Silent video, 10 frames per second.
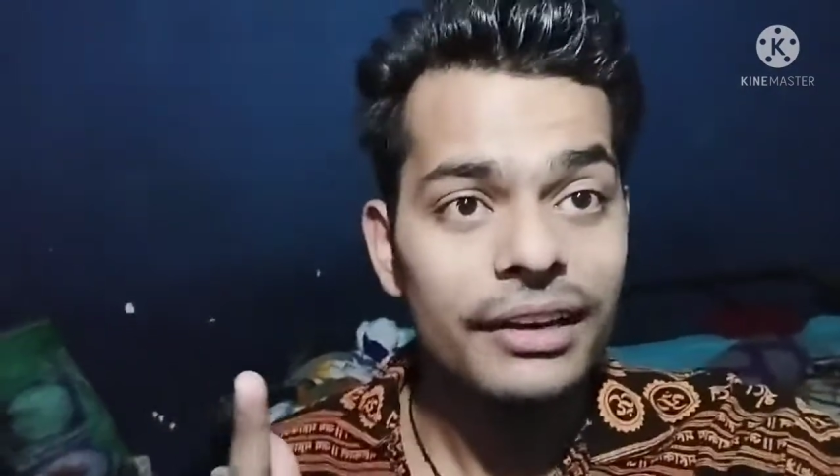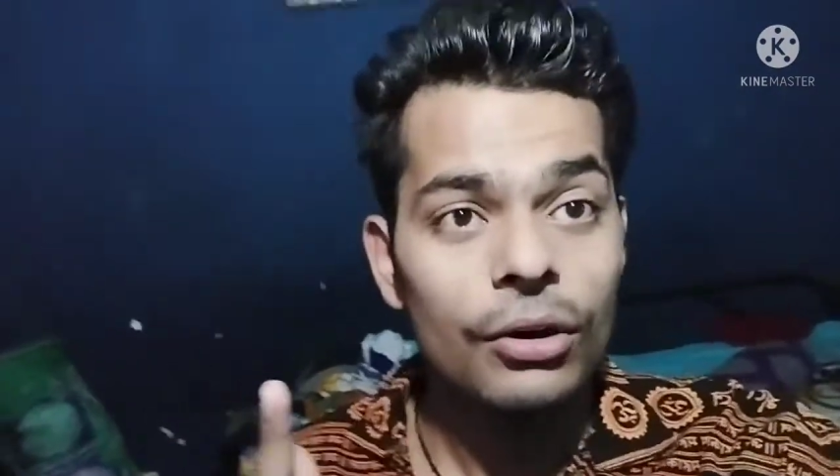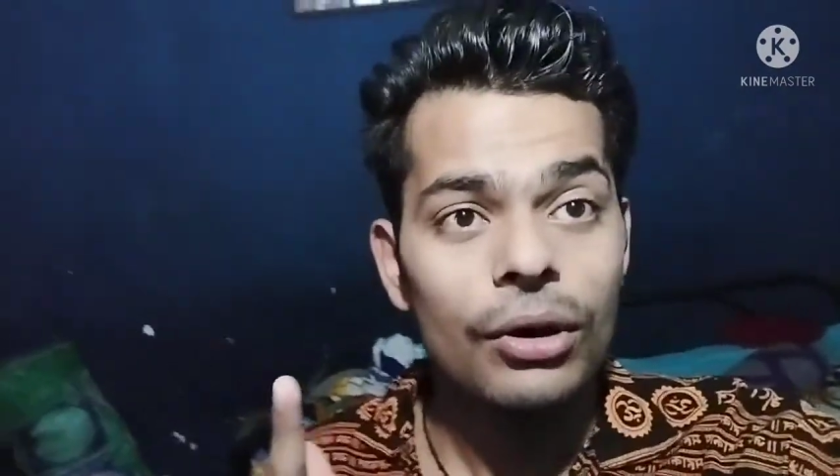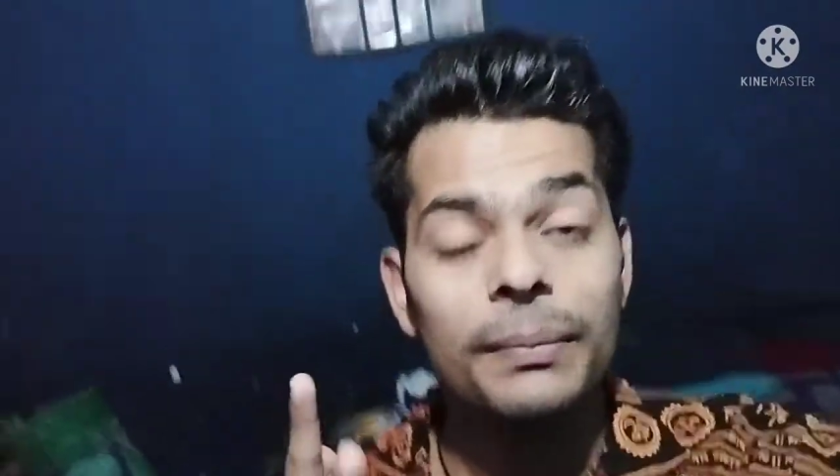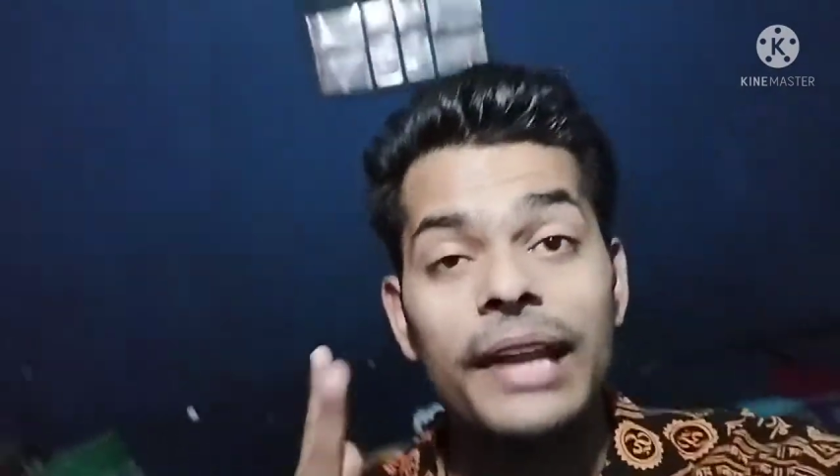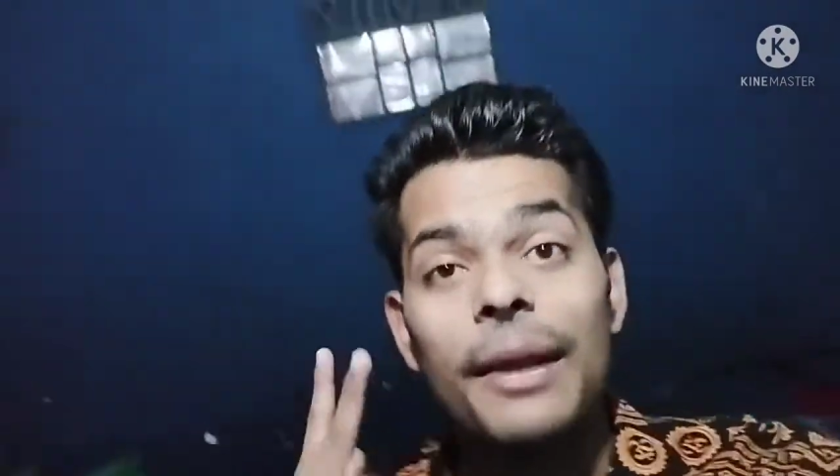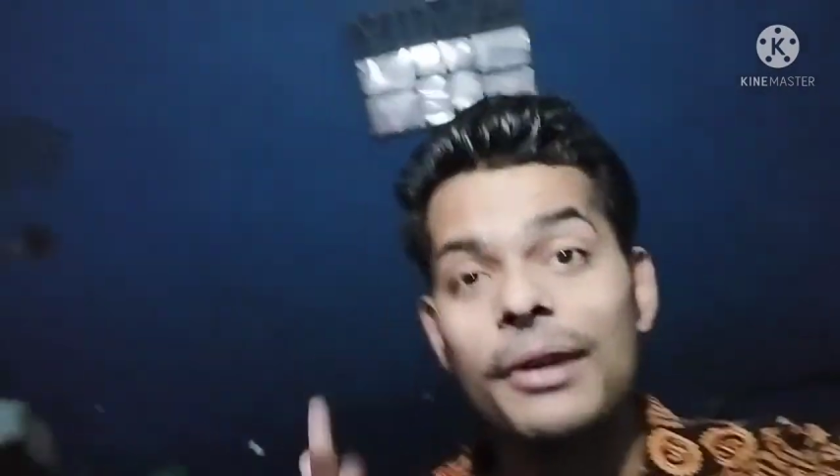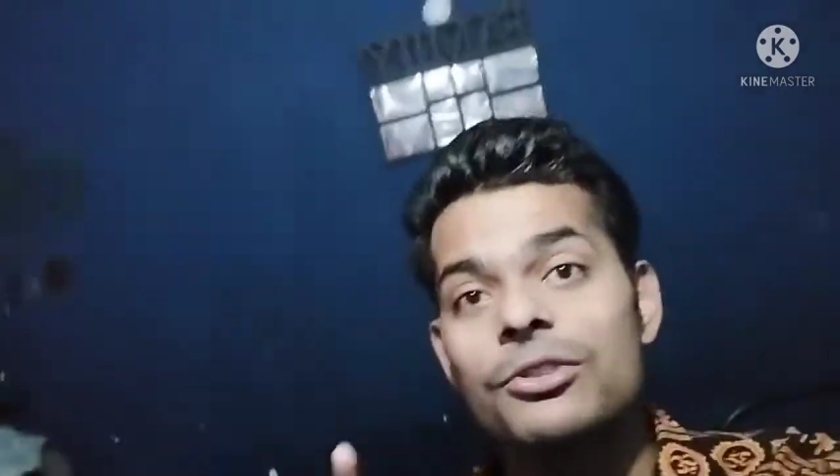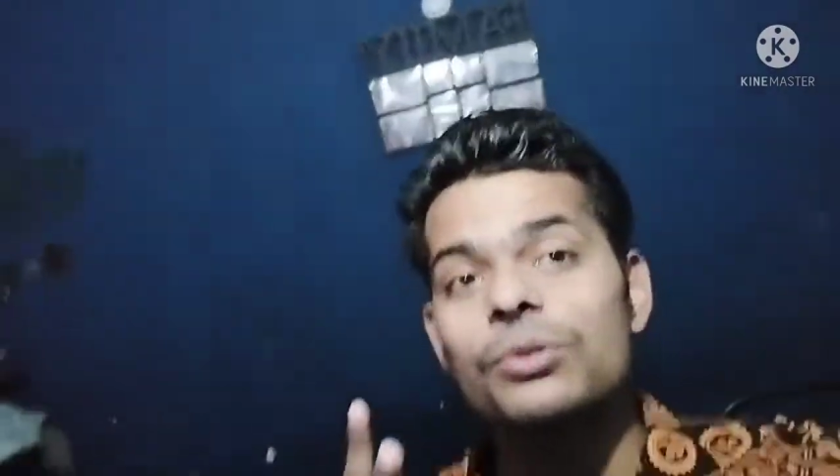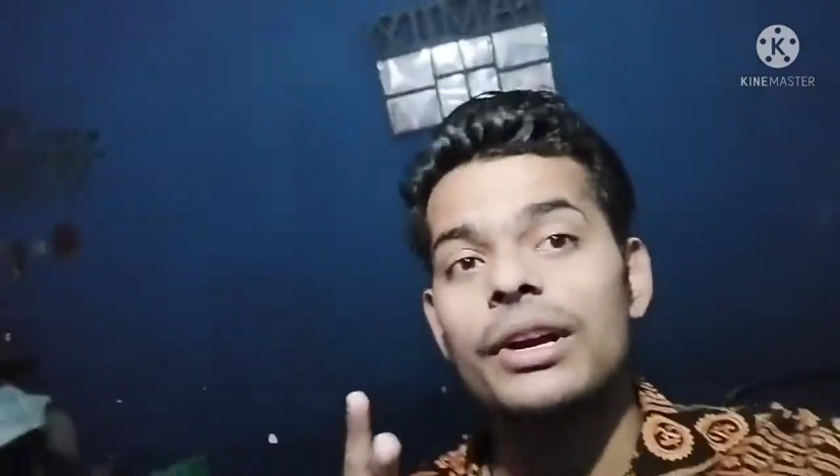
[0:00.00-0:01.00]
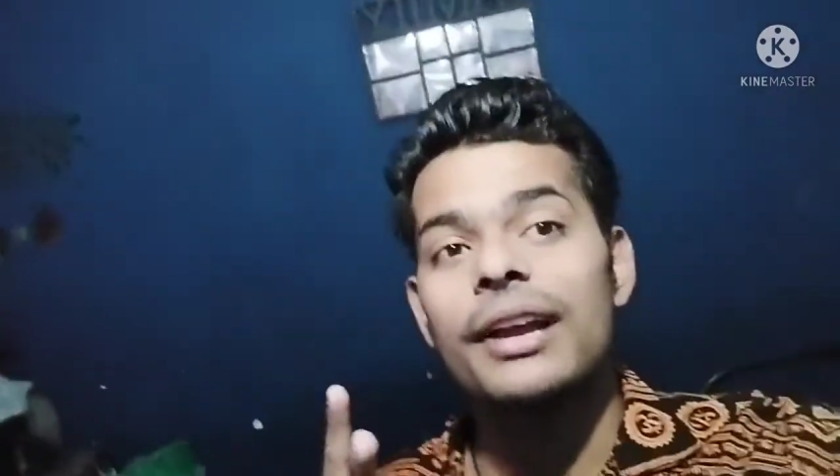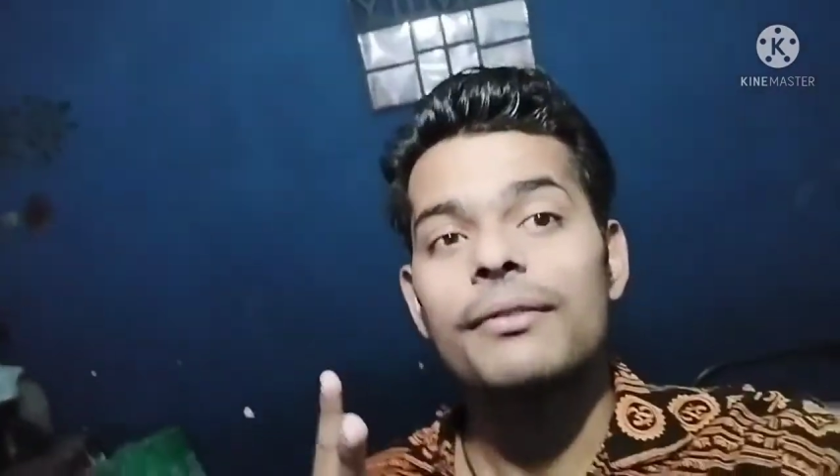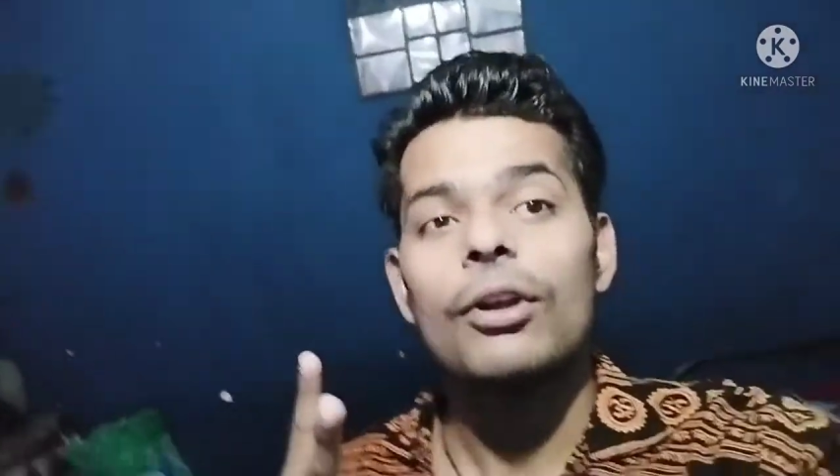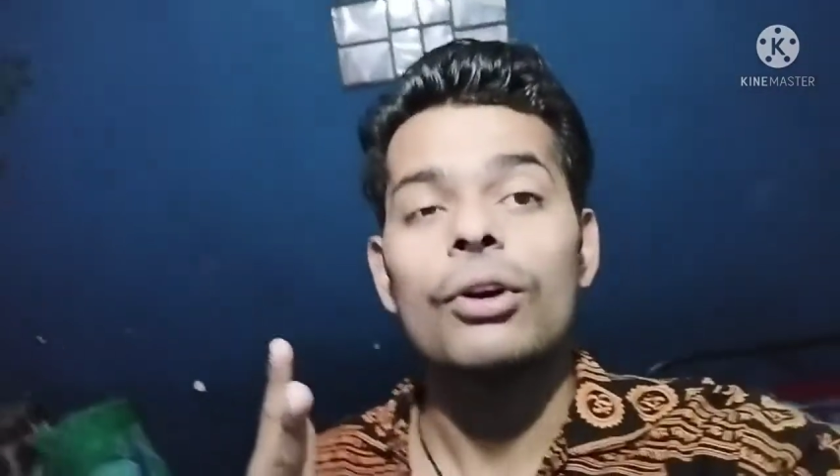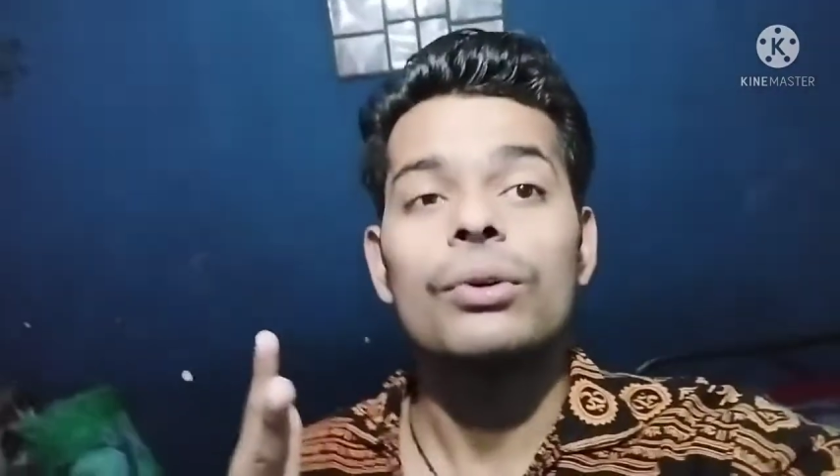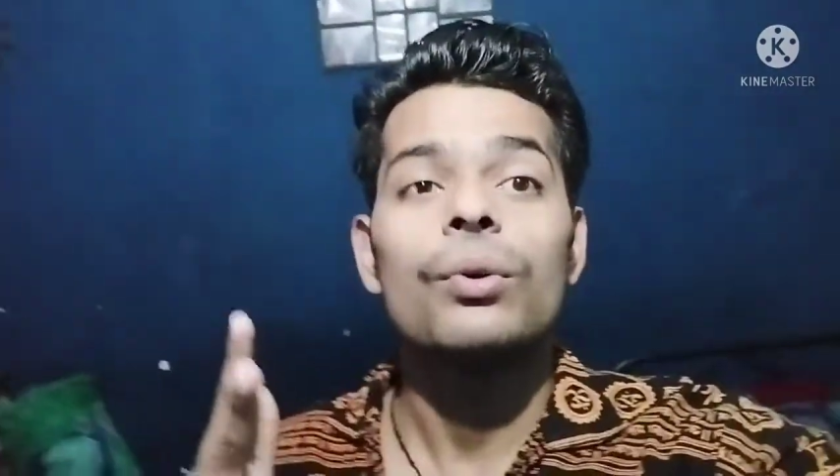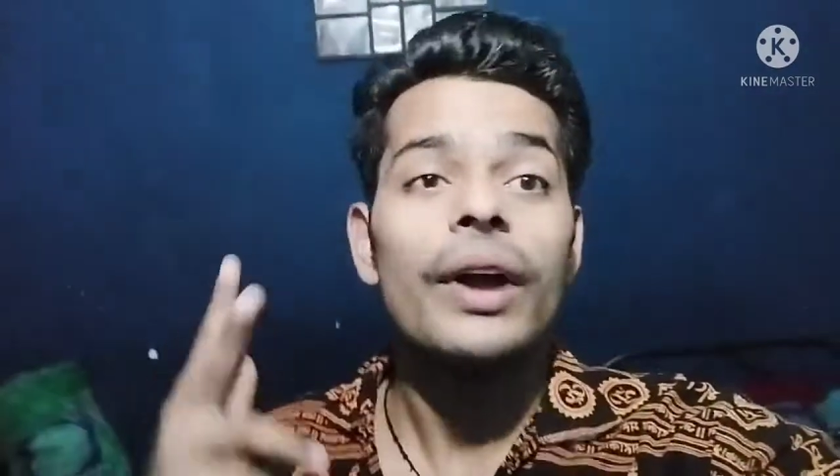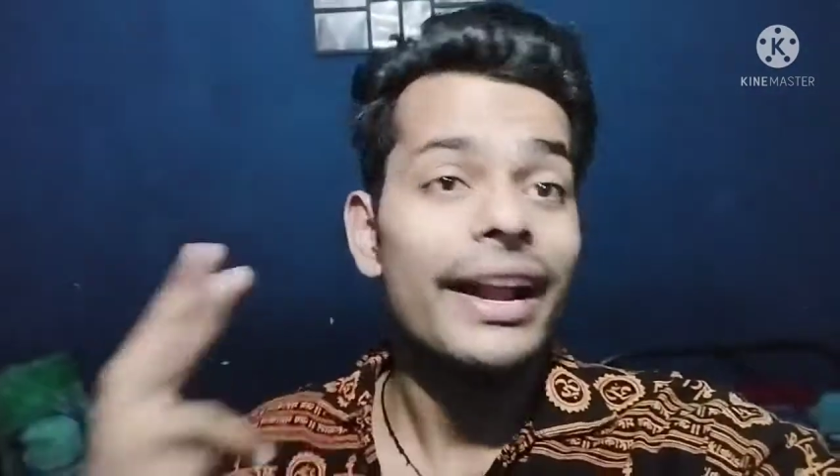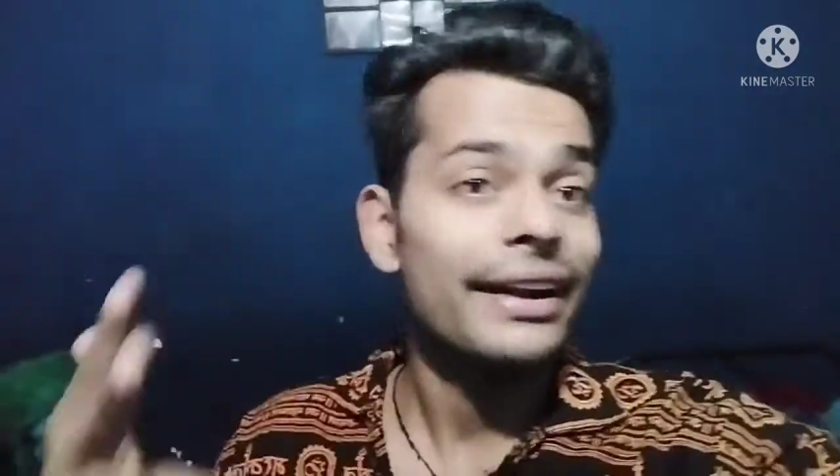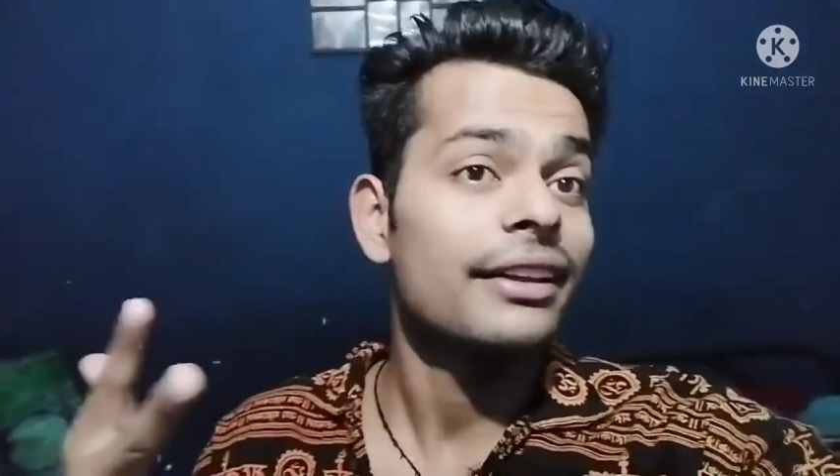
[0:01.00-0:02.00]
हैं और अब टाइम आ चुका है ब्लॉग को
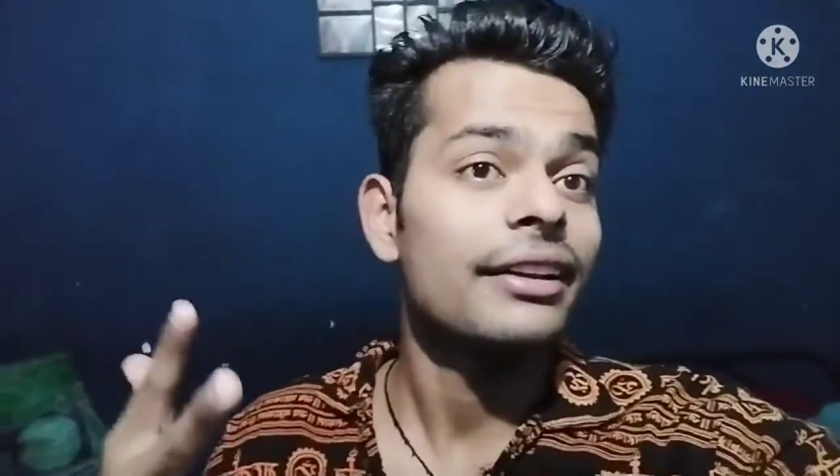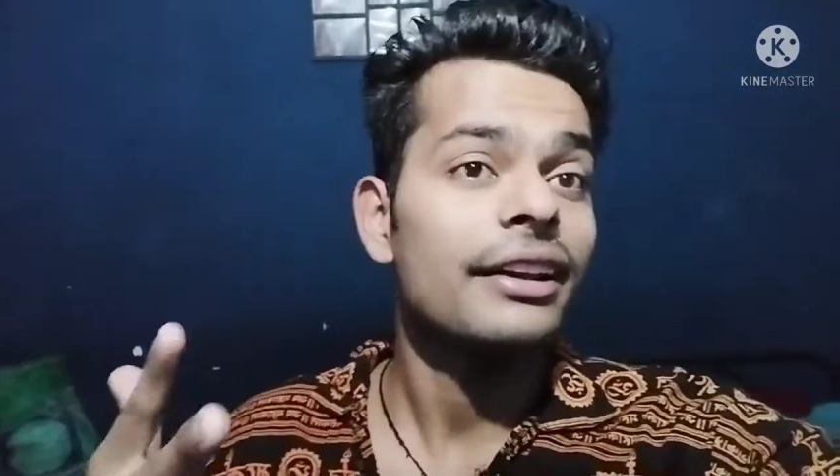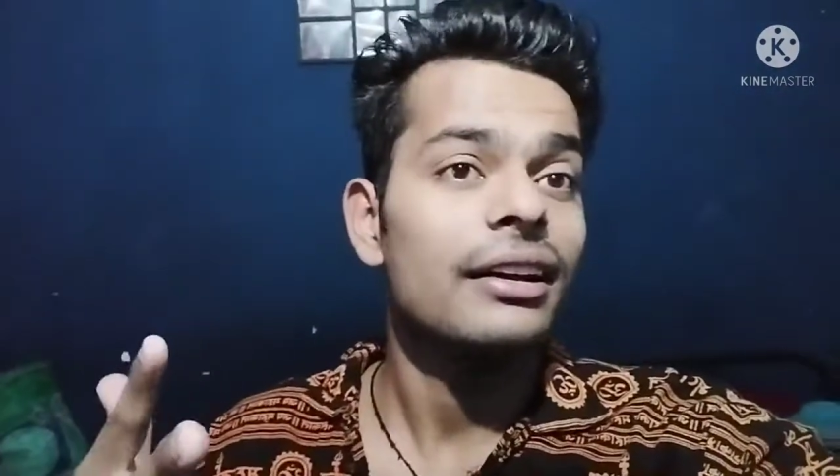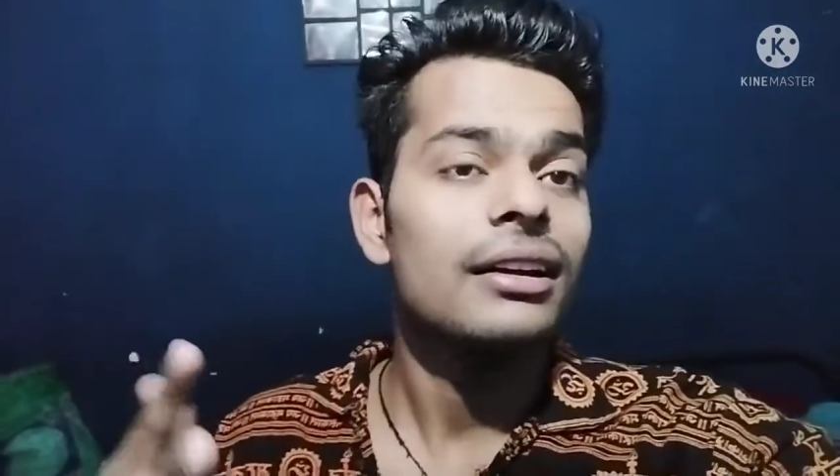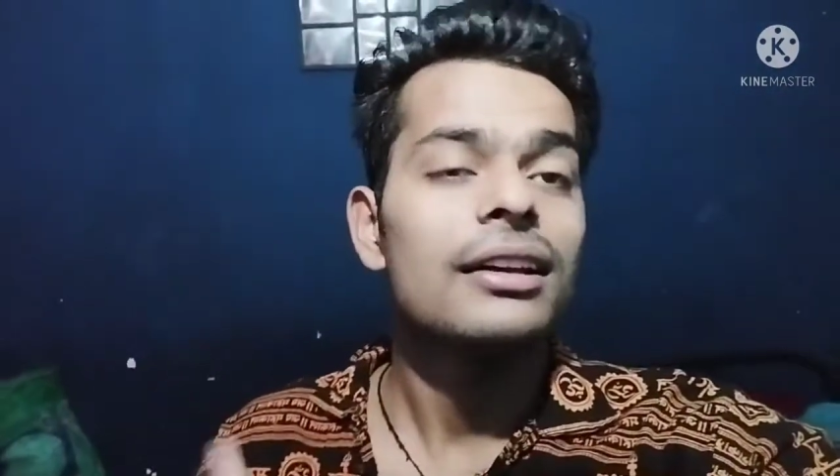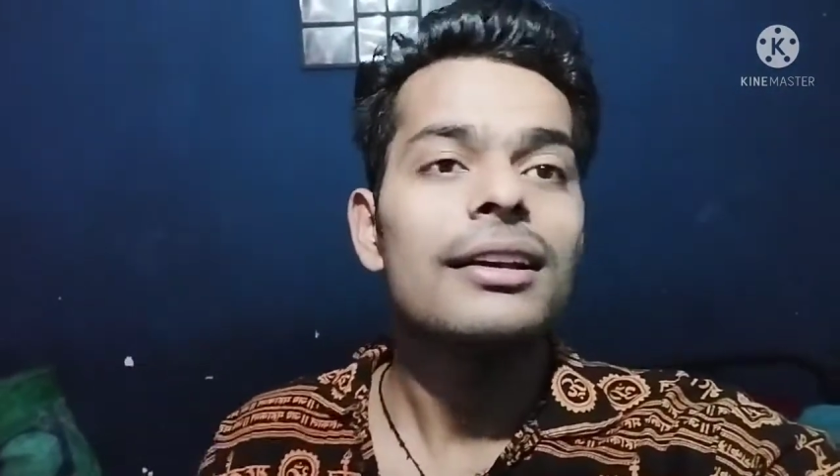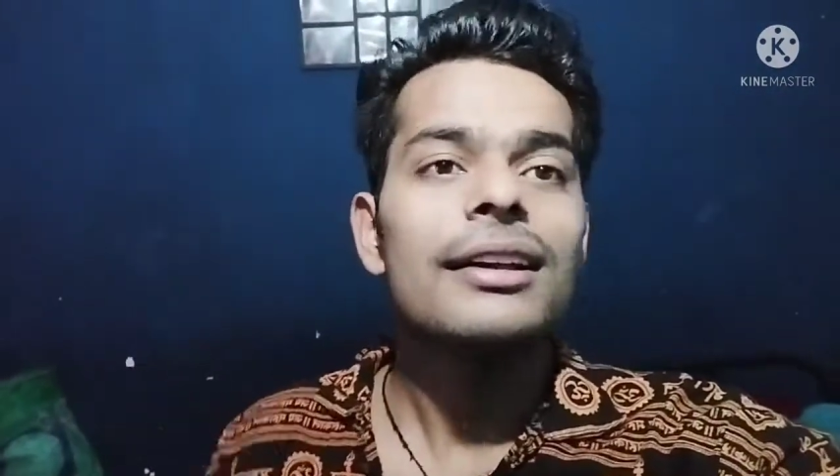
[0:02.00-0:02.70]
एंड करने का